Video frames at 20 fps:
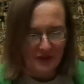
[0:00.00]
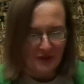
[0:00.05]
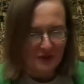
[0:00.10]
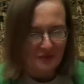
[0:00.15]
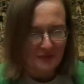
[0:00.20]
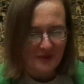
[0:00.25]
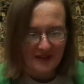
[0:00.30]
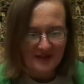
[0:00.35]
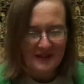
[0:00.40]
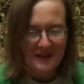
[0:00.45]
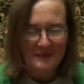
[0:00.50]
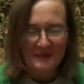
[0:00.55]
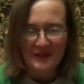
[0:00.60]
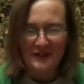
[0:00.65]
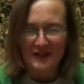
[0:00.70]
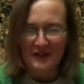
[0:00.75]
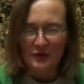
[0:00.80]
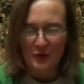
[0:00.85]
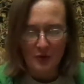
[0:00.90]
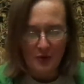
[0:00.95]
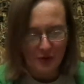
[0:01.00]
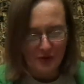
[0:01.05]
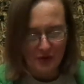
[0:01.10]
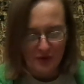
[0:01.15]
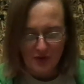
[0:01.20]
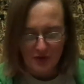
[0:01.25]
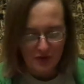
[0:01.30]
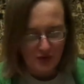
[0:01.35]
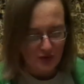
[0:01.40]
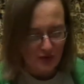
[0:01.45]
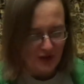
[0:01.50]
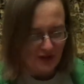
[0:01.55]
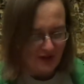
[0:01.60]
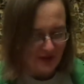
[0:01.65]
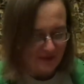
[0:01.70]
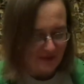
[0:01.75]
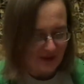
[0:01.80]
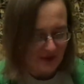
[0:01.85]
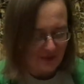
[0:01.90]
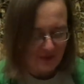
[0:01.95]
Но ну, мне стабильно то холодно, то жарко
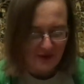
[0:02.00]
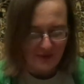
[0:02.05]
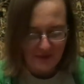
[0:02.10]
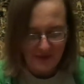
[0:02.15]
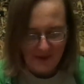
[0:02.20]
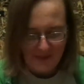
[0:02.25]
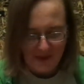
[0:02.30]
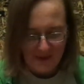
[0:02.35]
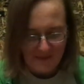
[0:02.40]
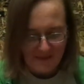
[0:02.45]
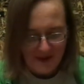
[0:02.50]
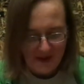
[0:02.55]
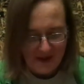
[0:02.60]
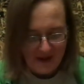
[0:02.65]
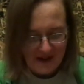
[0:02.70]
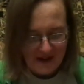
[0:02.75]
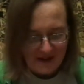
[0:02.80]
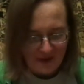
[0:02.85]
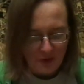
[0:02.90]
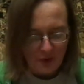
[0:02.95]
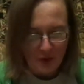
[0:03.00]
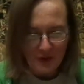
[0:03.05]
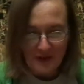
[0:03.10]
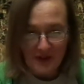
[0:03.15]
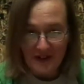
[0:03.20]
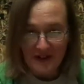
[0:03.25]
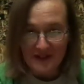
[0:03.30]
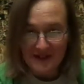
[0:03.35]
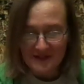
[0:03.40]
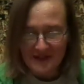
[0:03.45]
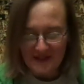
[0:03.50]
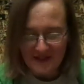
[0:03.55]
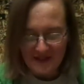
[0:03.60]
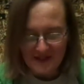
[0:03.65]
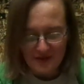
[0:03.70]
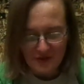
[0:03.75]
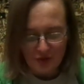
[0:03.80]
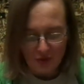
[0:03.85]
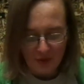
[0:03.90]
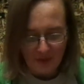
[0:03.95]
в такое время года, когда
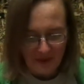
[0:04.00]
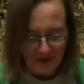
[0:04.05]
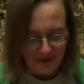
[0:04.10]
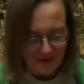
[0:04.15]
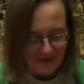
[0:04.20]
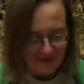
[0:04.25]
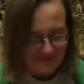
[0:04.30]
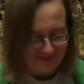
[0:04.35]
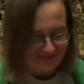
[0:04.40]
нас топят.